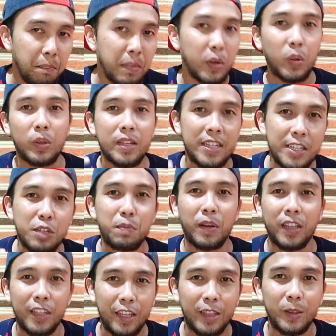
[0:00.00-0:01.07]
Menurutnya sih
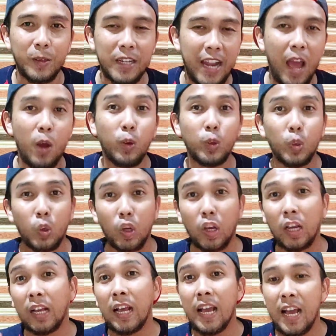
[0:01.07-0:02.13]
seperti itu. Nah, untuk
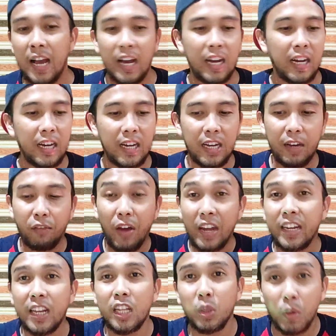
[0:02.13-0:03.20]
uh,
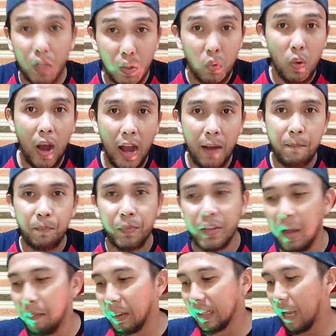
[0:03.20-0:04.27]
variannya itu ada dua.
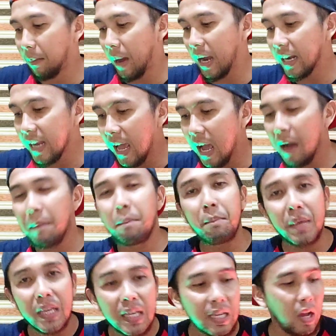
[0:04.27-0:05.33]
Yang pertama ada
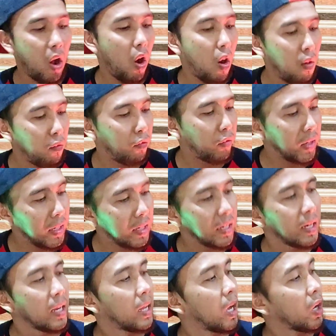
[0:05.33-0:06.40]
mie
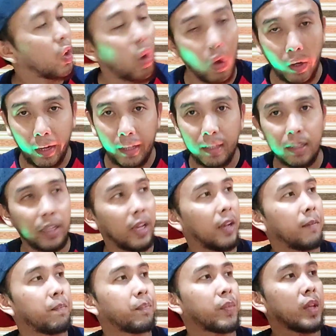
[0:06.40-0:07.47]
oven goreng
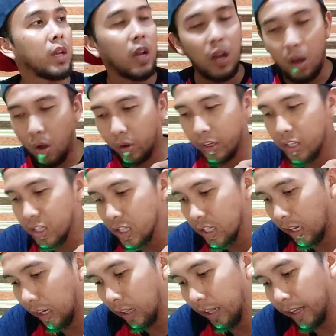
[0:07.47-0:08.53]
ya.
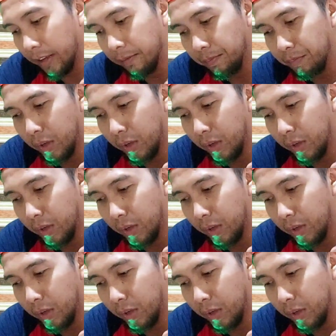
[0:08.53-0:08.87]
Original ya.